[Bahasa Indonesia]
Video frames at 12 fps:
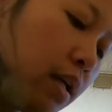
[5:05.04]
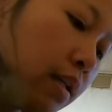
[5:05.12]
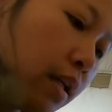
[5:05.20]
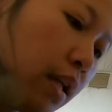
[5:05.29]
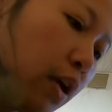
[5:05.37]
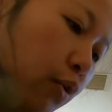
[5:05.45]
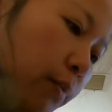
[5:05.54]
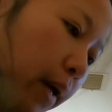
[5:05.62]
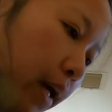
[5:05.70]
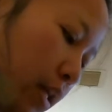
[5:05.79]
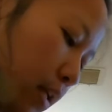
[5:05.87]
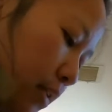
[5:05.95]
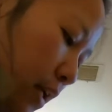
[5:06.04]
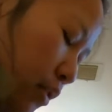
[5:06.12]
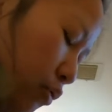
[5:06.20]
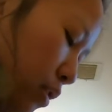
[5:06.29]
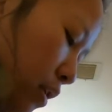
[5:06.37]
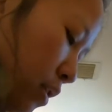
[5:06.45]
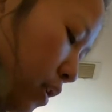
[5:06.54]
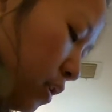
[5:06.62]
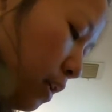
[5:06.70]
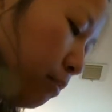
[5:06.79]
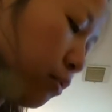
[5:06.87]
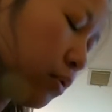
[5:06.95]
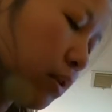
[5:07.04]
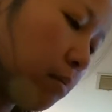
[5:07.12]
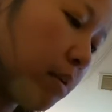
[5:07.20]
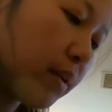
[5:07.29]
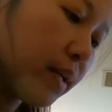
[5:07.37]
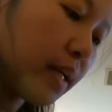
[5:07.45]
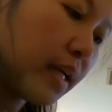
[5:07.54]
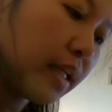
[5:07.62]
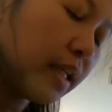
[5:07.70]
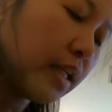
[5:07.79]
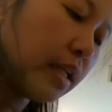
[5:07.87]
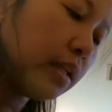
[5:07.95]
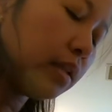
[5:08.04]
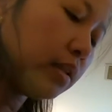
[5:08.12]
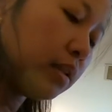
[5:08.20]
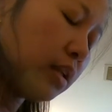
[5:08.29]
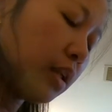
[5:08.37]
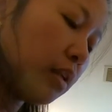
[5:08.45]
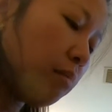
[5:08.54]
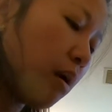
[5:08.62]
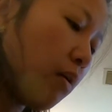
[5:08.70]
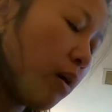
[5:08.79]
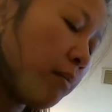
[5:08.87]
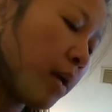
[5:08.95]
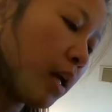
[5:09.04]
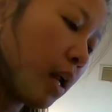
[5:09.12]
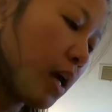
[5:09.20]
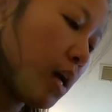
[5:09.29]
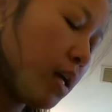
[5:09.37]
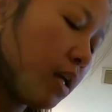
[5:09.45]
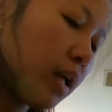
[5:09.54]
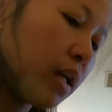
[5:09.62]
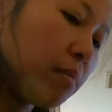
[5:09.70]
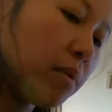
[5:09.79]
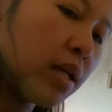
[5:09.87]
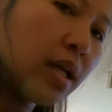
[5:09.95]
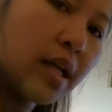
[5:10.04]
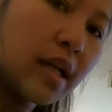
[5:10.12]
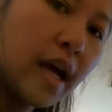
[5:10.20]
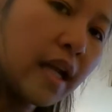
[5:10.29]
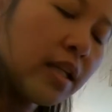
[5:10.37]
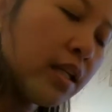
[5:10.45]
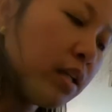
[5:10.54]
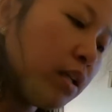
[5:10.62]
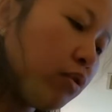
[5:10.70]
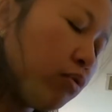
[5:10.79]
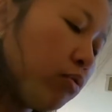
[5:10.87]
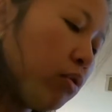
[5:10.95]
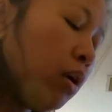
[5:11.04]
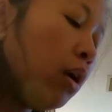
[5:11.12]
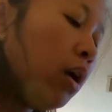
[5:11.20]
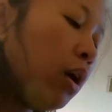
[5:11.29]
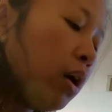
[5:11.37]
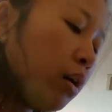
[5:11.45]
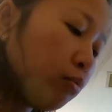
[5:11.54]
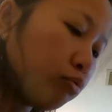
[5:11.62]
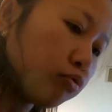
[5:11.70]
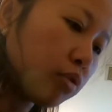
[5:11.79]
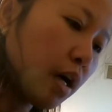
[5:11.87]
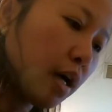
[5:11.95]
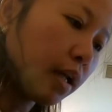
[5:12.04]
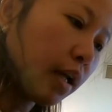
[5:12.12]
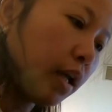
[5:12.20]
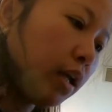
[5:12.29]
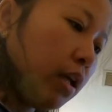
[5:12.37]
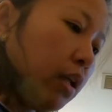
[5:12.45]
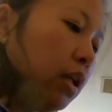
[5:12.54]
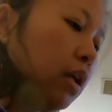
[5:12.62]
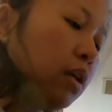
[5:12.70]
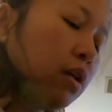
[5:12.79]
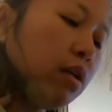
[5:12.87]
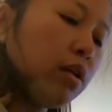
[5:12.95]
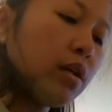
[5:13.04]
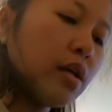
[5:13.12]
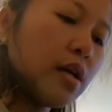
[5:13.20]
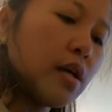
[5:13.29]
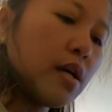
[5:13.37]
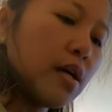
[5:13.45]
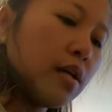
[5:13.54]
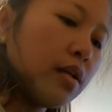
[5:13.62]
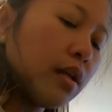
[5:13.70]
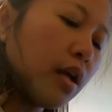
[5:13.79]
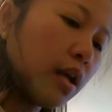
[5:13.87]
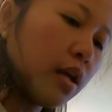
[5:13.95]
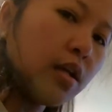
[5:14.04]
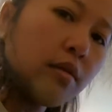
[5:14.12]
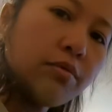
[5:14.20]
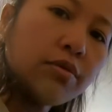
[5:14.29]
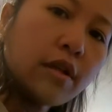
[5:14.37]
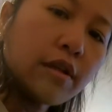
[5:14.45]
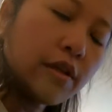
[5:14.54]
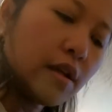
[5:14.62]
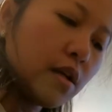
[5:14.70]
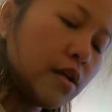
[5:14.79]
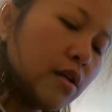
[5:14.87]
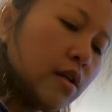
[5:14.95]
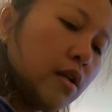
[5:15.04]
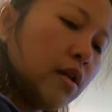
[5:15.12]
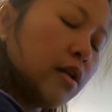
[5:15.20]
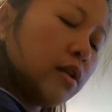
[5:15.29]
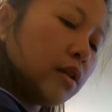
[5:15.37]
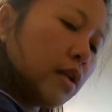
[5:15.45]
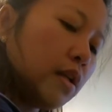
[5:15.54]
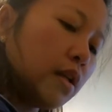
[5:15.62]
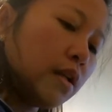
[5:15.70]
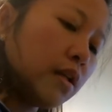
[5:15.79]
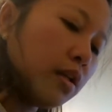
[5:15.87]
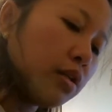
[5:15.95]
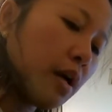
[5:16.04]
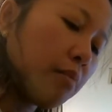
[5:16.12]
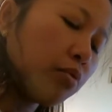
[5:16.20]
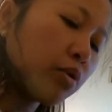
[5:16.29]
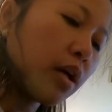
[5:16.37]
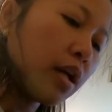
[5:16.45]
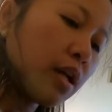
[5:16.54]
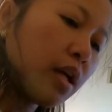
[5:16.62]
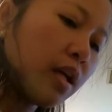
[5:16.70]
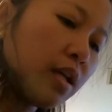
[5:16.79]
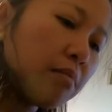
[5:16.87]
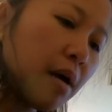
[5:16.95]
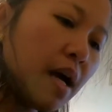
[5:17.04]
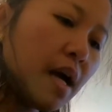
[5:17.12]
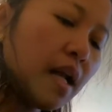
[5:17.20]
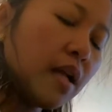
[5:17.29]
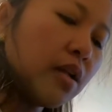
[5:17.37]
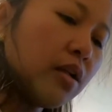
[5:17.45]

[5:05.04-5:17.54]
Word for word: Jadi aku pakainya satu nanti dicampur sama red onion. Jadi bawang merah yang namanya red onion itu besar kayak gini. Nah, kayak gini besarnya. Jadi nanti dicampur karena ini mahal.